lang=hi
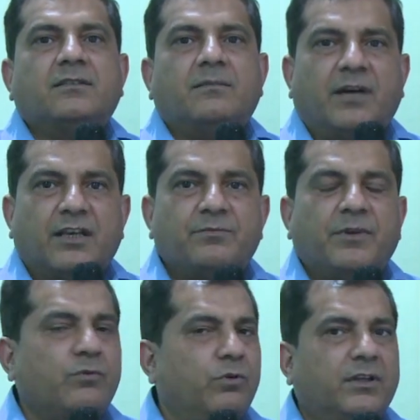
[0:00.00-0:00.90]
समाज में
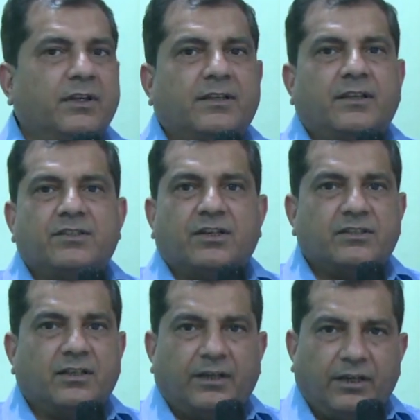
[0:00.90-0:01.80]
खुल के
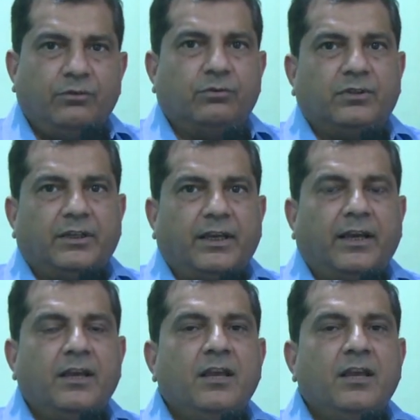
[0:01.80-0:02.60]
चर्चा नहीं होती है